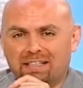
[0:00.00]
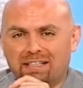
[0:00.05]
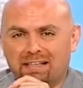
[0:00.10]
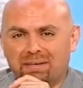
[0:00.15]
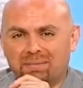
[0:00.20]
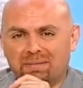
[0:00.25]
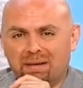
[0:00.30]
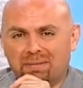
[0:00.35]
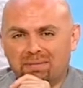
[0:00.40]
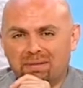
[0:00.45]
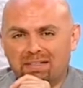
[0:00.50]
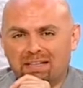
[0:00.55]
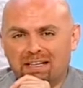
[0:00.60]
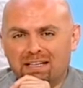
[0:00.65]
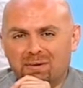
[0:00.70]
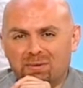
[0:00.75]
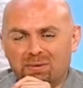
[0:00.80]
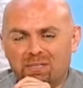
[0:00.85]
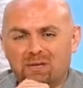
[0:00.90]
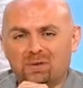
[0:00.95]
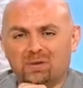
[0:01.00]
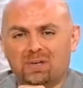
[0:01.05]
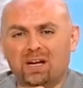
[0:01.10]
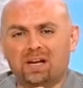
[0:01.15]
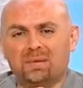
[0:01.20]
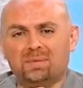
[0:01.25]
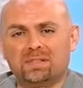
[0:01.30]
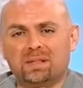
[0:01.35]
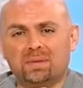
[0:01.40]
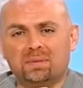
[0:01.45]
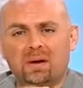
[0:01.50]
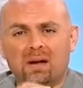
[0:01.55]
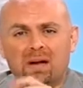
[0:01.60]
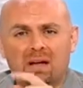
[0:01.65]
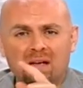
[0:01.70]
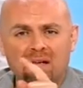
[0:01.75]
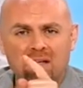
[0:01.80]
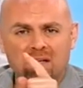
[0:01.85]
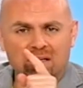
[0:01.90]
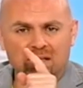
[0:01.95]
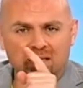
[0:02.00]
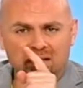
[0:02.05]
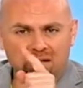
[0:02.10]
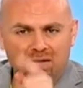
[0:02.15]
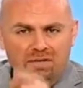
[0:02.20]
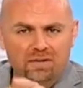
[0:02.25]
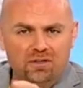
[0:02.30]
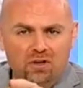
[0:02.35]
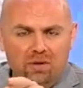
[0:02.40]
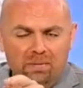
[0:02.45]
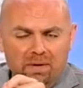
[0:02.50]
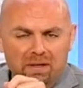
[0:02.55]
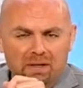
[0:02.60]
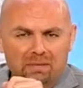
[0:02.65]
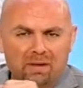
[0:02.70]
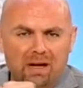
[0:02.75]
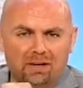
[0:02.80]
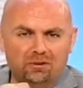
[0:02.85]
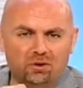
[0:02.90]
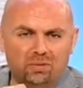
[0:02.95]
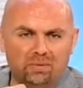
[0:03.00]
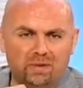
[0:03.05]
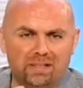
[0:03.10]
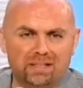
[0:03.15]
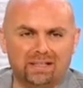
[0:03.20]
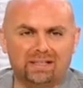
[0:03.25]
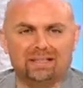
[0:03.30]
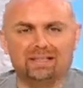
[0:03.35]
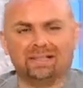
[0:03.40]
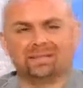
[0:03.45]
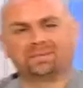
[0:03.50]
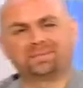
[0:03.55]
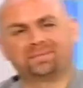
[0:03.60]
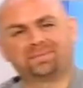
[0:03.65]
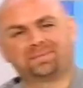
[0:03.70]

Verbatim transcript: نحن مكملين نحن وياكم عالم صباح تي في شوبينج مع دومينيك